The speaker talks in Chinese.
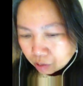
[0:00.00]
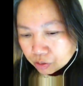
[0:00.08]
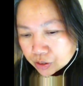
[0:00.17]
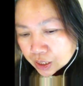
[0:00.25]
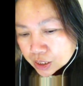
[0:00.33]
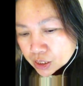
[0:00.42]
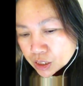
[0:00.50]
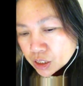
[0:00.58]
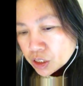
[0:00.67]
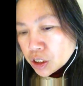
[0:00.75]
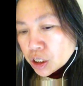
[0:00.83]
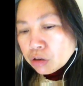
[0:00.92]
非常的
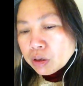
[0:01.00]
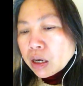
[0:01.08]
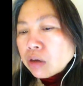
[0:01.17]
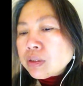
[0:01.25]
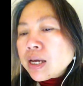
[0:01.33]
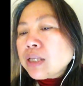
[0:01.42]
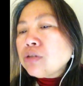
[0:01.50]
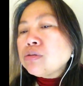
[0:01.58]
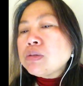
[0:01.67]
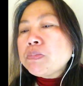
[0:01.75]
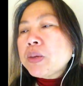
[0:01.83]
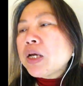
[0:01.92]
蹊跷，然后她就
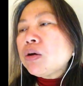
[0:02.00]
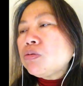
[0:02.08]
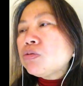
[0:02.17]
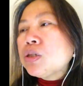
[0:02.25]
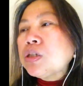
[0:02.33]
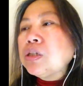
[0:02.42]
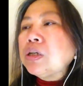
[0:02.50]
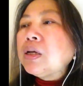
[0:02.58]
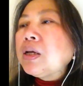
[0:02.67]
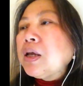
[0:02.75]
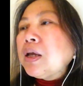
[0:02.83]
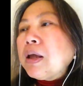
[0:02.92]
是编故事，
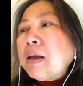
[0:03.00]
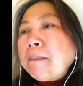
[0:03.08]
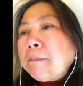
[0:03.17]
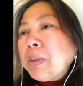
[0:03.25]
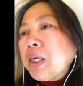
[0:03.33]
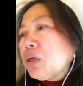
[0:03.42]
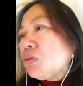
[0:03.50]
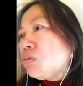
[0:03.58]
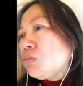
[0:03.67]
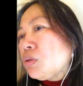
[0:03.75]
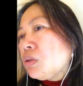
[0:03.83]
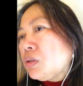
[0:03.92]
编
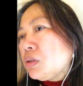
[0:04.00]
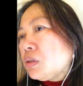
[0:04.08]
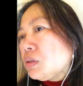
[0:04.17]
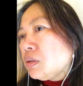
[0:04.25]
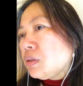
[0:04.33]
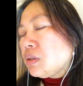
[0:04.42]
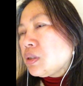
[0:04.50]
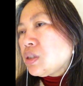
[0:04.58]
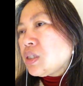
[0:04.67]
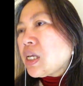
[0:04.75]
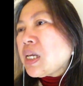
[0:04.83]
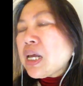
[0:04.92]
故事，
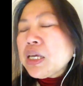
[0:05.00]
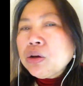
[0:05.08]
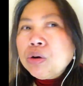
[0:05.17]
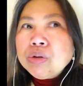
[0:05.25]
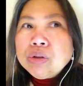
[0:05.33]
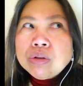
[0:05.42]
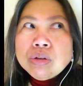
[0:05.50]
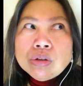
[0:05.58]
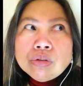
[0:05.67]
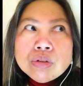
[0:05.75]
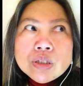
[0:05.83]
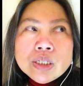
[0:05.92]
真的有有
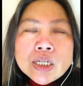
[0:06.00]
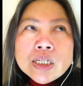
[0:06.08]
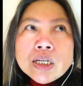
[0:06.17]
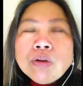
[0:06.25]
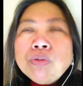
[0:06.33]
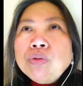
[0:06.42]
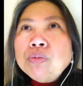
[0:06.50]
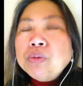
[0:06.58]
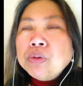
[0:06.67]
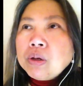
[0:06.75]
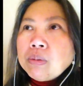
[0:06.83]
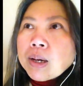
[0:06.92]
有亲生父
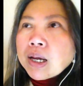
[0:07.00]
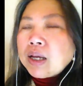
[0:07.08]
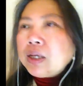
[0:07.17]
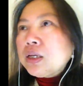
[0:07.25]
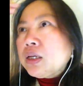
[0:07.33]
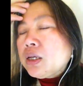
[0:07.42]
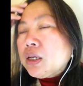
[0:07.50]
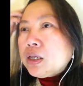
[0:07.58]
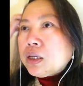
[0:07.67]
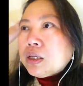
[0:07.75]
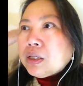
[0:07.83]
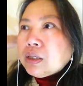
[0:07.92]
母的话，
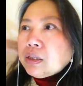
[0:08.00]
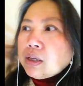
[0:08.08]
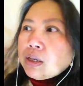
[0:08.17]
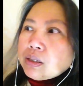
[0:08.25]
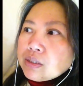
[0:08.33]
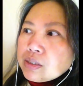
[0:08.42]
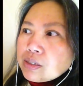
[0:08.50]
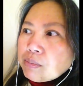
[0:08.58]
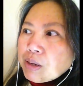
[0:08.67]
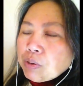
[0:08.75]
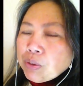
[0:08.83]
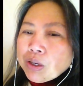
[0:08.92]
怎
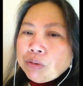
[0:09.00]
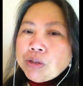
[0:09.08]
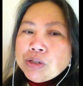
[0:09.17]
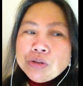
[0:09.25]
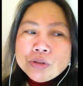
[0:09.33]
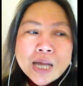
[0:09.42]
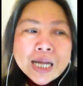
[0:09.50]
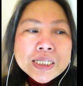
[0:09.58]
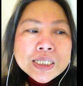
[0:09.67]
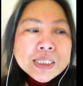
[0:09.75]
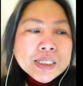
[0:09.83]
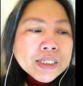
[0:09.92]
么我也会去探
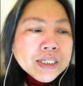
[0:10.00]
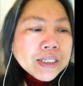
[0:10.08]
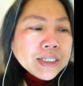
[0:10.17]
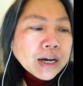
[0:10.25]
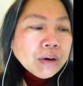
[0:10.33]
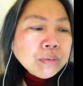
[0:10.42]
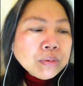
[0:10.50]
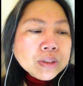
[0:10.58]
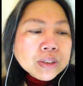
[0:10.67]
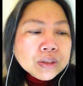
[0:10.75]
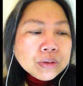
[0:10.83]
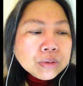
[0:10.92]
视一下，或
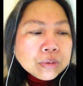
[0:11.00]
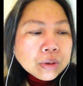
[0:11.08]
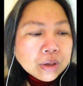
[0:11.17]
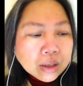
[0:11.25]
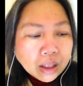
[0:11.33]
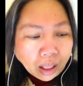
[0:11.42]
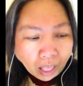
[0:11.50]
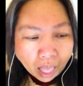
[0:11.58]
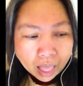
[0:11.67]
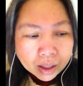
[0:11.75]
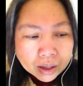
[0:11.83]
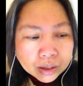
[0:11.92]
者说。
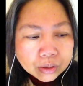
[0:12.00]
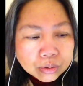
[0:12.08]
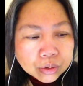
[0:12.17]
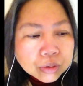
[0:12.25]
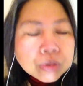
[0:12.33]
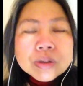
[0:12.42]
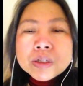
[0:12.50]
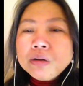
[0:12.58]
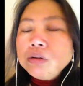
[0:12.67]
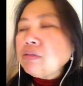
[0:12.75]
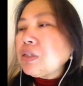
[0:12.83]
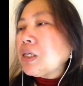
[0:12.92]
或多或
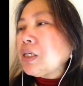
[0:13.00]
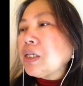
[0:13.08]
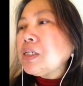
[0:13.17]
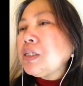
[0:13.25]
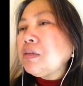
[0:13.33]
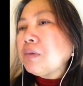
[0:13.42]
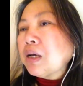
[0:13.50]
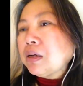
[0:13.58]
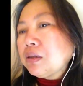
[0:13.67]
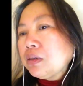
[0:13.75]
少有些联系吧，